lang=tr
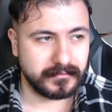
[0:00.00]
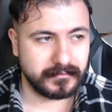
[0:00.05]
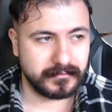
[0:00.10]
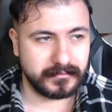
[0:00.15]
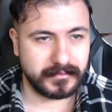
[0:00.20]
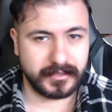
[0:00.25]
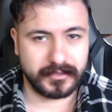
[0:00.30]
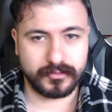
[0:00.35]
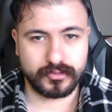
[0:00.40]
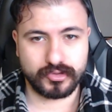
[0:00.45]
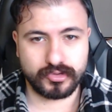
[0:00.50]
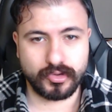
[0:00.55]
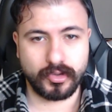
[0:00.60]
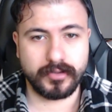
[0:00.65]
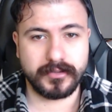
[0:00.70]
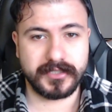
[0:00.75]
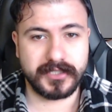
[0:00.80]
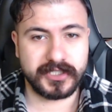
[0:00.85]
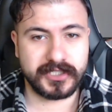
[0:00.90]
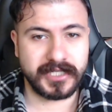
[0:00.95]
yani
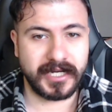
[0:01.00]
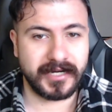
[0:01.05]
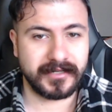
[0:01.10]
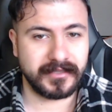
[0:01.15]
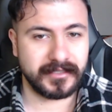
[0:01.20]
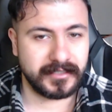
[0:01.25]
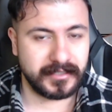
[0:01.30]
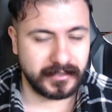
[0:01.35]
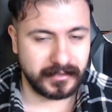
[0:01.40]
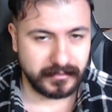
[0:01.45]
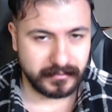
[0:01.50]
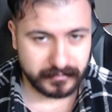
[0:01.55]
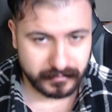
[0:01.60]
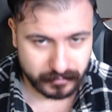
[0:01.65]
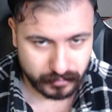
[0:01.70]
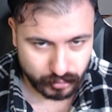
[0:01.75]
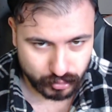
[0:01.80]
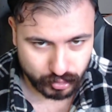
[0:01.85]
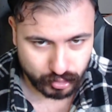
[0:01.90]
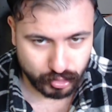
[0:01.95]
son içerideki
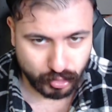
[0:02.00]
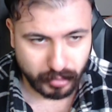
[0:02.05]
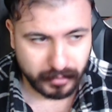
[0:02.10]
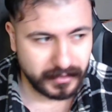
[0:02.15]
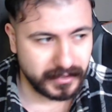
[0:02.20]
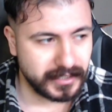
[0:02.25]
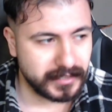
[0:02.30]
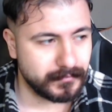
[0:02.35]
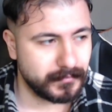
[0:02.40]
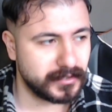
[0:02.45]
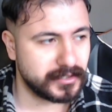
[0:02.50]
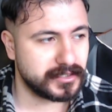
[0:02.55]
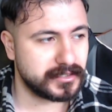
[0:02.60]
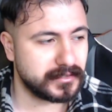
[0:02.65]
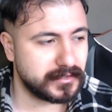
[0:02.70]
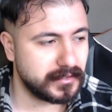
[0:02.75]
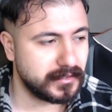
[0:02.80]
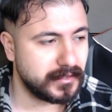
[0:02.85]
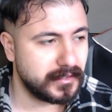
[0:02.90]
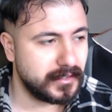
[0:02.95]
son lig
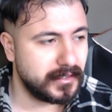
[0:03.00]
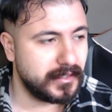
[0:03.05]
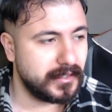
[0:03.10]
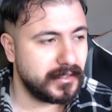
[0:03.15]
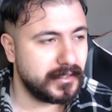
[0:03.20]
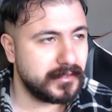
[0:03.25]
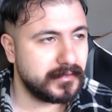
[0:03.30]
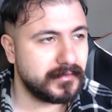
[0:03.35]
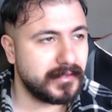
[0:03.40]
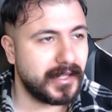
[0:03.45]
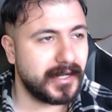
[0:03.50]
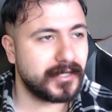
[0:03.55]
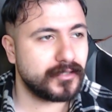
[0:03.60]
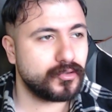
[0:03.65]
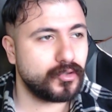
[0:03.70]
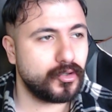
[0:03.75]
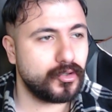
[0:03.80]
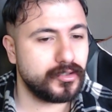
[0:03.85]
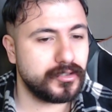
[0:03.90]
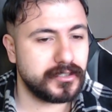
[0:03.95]
maçını
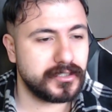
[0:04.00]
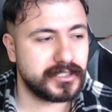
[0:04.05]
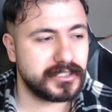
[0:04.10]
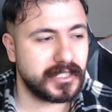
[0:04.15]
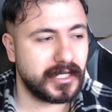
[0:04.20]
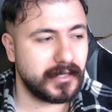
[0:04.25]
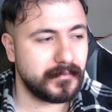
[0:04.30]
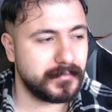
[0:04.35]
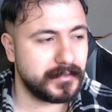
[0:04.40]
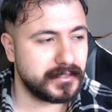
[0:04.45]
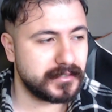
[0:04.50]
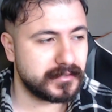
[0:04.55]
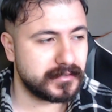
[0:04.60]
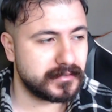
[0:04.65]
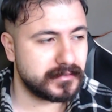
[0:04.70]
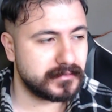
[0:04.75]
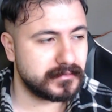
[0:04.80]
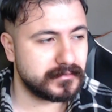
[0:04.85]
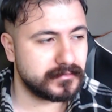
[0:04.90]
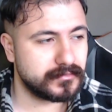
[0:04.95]
nerede oynayacağı
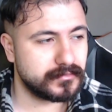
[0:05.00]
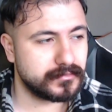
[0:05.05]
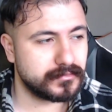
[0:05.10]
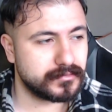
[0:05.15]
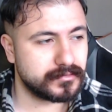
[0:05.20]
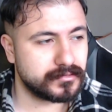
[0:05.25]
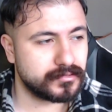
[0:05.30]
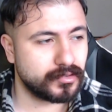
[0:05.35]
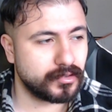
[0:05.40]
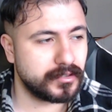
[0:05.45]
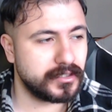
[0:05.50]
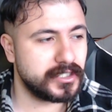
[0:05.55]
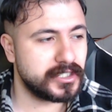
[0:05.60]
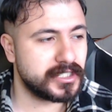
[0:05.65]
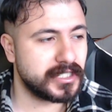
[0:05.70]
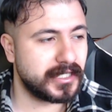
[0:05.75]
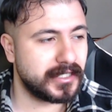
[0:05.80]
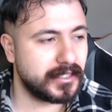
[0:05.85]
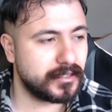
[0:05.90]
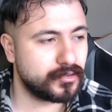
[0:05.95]
bir soru
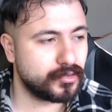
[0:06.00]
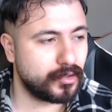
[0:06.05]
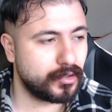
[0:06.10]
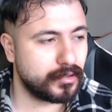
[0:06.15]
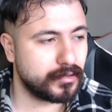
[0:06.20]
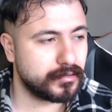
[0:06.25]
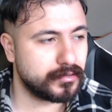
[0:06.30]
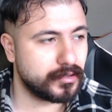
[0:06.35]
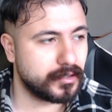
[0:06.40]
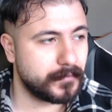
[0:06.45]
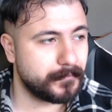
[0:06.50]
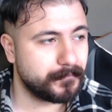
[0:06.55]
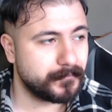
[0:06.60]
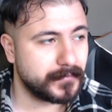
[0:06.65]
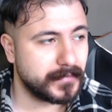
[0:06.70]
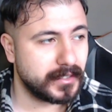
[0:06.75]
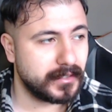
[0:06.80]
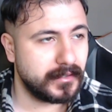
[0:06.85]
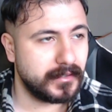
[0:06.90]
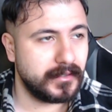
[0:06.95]
işareti oldu.
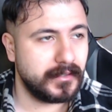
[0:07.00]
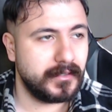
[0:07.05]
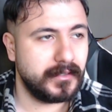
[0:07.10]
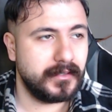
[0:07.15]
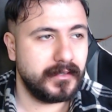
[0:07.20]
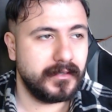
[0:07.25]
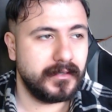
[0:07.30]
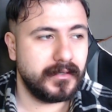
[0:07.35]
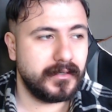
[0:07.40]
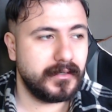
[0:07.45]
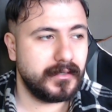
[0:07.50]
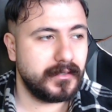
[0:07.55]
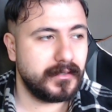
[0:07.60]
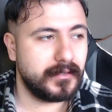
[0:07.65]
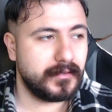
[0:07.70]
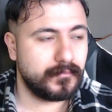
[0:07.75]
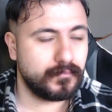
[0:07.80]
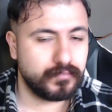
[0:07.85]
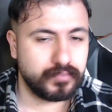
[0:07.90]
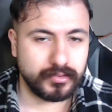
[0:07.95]

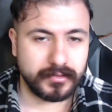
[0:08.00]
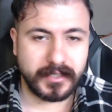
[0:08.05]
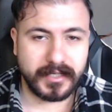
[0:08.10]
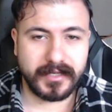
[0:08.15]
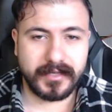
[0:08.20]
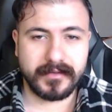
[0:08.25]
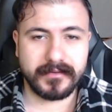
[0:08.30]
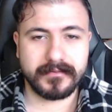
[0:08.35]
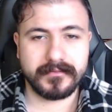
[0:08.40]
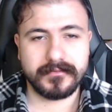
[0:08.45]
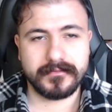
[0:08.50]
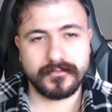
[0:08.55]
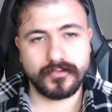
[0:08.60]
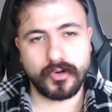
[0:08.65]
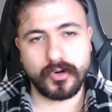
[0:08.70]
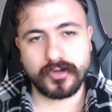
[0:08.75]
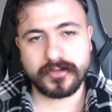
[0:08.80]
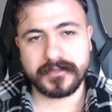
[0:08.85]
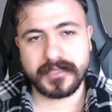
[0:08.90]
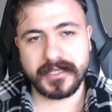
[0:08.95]
Ee, buna
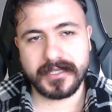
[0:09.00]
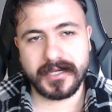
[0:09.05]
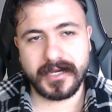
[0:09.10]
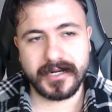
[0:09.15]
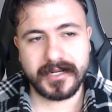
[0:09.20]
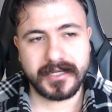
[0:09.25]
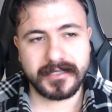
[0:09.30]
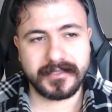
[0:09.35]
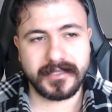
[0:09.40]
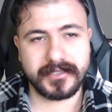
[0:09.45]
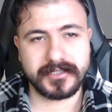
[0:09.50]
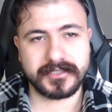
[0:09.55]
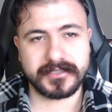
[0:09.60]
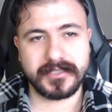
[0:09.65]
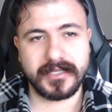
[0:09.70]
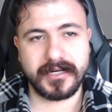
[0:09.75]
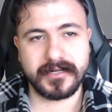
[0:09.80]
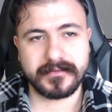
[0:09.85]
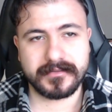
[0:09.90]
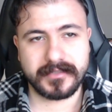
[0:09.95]
noktayı
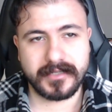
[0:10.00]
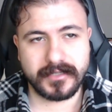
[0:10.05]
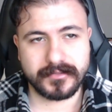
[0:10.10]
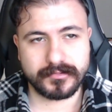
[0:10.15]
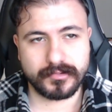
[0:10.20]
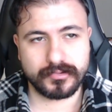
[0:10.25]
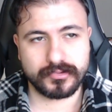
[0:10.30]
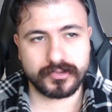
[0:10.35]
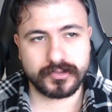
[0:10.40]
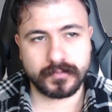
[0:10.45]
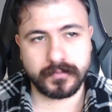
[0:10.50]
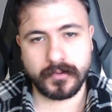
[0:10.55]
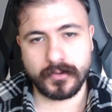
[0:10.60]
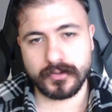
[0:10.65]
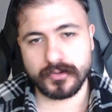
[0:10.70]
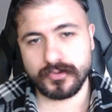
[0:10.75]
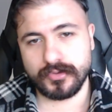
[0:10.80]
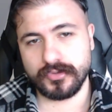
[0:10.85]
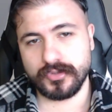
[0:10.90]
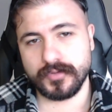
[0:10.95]
arkadaşlar
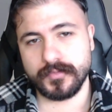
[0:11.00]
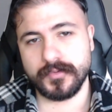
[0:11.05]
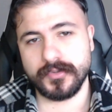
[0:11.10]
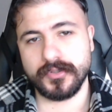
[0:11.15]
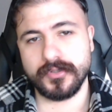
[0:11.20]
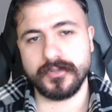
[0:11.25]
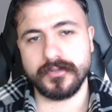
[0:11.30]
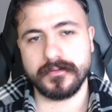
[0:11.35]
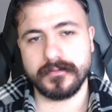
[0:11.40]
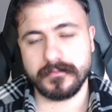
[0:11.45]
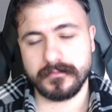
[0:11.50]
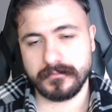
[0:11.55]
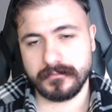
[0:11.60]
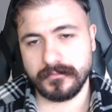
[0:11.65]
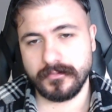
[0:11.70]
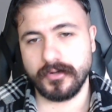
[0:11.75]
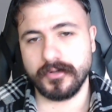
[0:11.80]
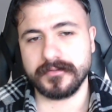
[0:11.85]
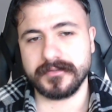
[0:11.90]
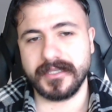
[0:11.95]
Trabzonspor Kulübü
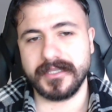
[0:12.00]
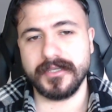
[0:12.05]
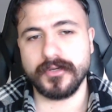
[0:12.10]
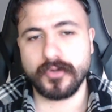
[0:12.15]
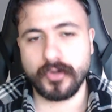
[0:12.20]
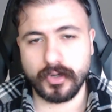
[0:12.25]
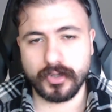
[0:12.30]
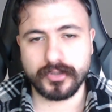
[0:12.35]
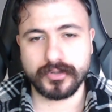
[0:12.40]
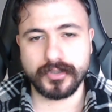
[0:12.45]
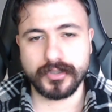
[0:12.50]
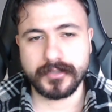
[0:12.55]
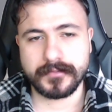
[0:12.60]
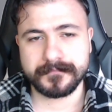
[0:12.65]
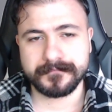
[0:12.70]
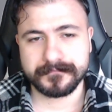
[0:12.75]
noktayı koydu.